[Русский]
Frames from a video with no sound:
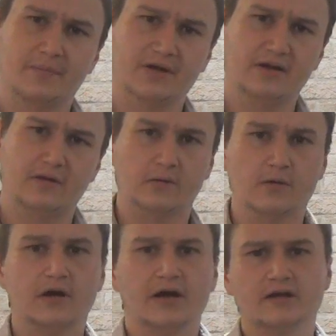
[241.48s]
моделью.
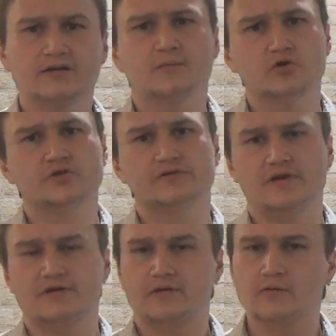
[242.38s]
Это можно
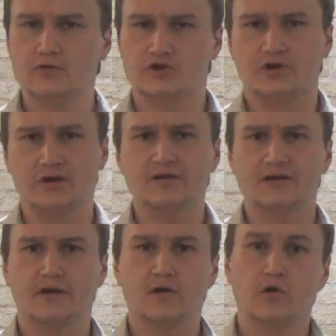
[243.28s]
встретить очень
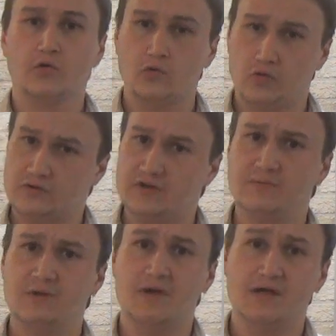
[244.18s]
редко, но, тем
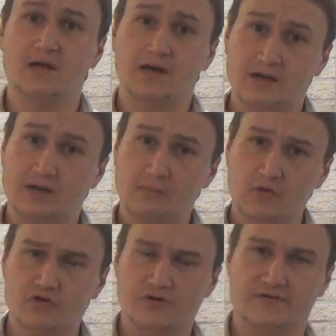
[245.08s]
не менее, это
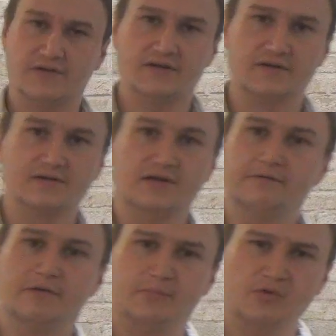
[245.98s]
можно встретить, и
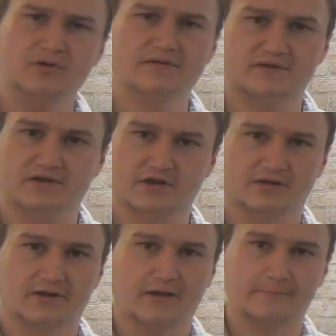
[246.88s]
вы будете
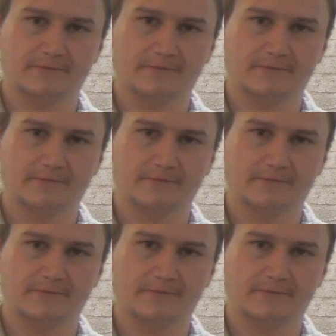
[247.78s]
встречать такие